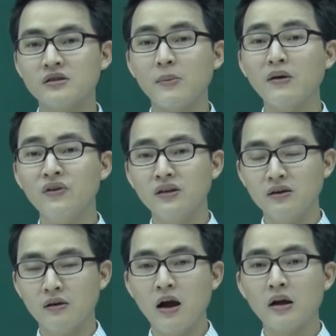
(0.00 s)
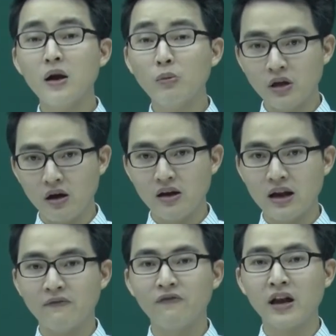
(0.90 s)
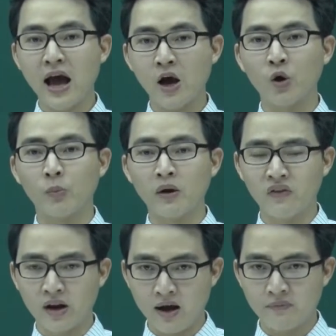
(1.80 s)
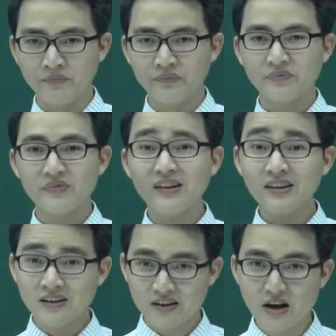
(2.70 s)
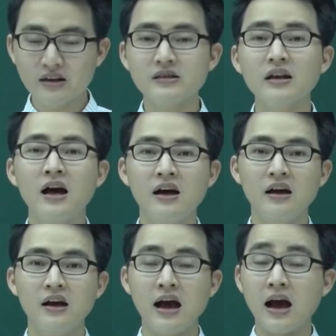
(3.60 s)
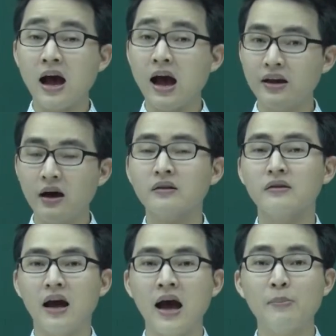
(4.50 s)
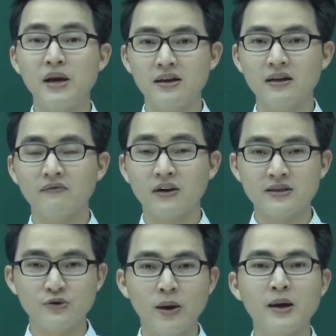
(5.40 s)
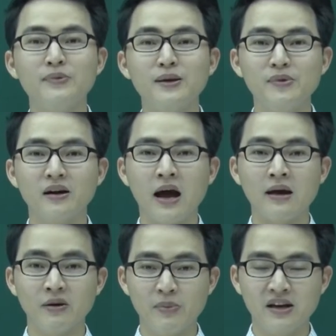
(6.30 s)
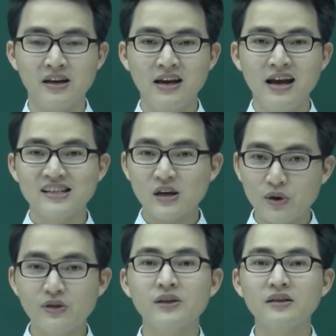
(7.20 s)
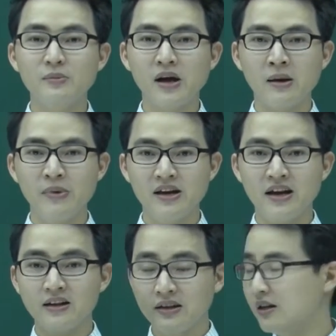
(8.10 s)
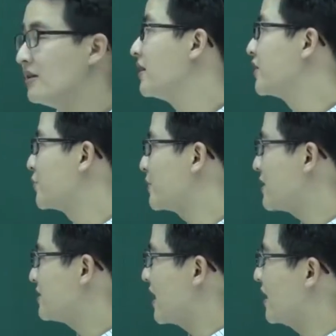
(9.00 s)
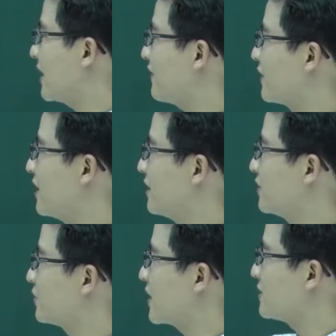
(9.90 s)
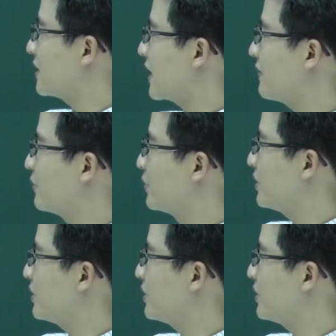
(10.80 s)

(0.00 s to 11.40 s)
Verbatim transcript: sẽ bằng phần thực, đồng thời là phần ảo bằng phần ảo. Đấy chính là hệ hai ẩn a bê và sẽ giúp em tìm được A và B. Sau khi chúng ta tìm được a bê thì chúng ta sẽ thay vào đây, chúng ta sẽ thay vào biểu